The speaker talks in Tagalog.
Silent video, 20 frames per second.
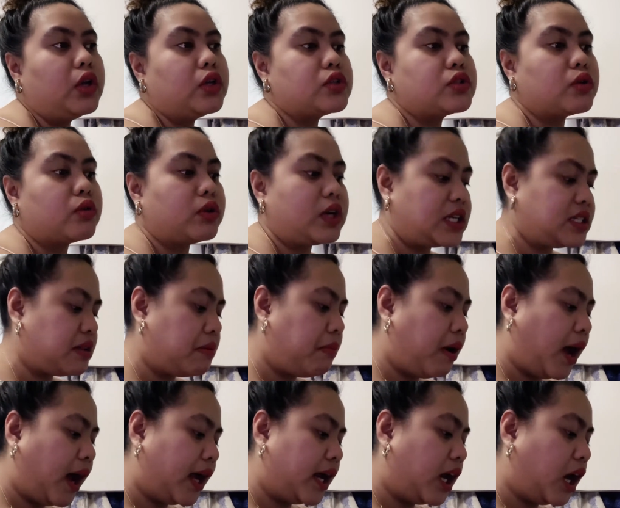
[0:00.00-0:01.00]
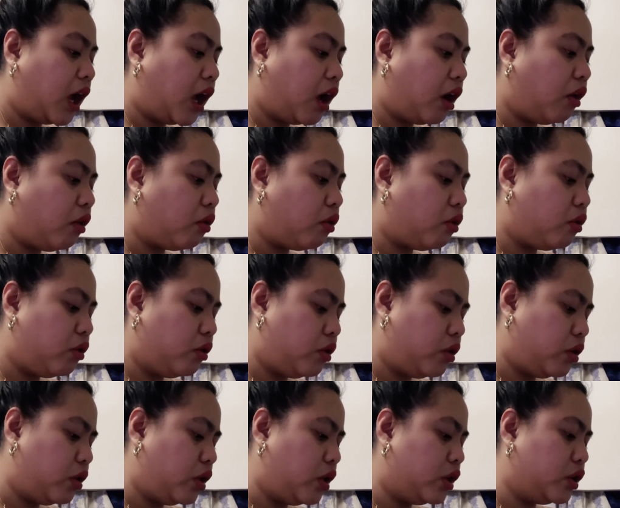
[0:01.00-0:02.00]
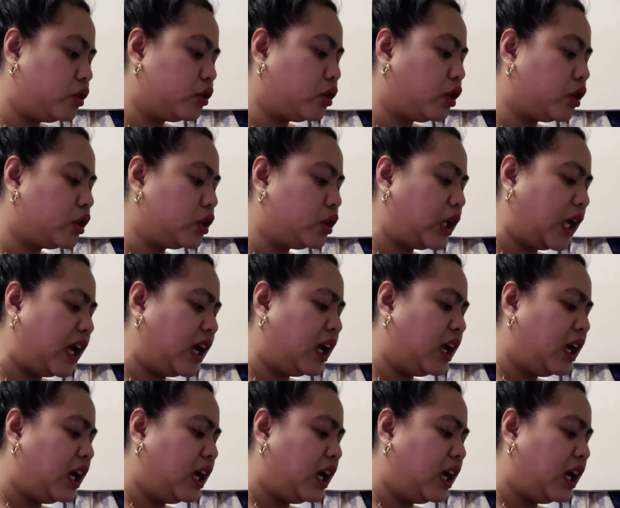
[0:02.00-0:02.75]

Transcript: So, nasa bahay lang ako. Yung thought na